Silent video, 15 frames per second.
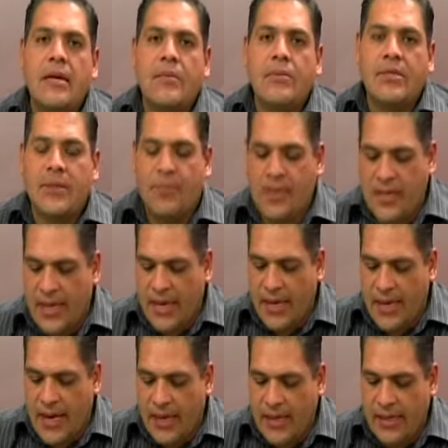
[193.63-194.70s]
pues se pueda
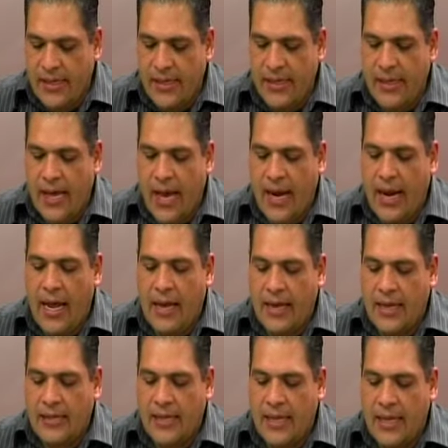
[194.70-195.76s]
ir a Jijic, a la
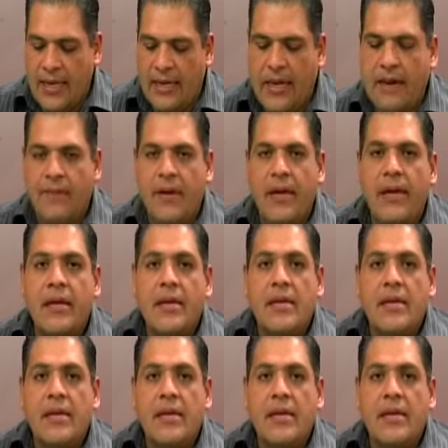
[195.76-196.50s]
Casa del Café,